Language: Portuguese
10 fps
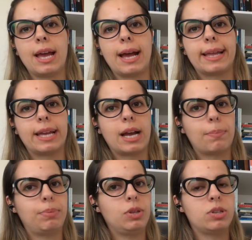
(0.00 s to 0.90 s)
cada
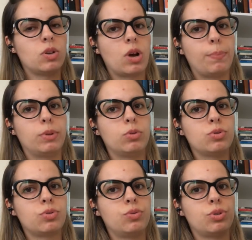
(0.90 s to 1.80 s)
capítulo, são
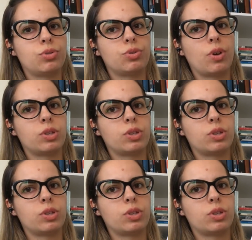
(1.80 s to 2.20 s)
capítulos curtos, ó,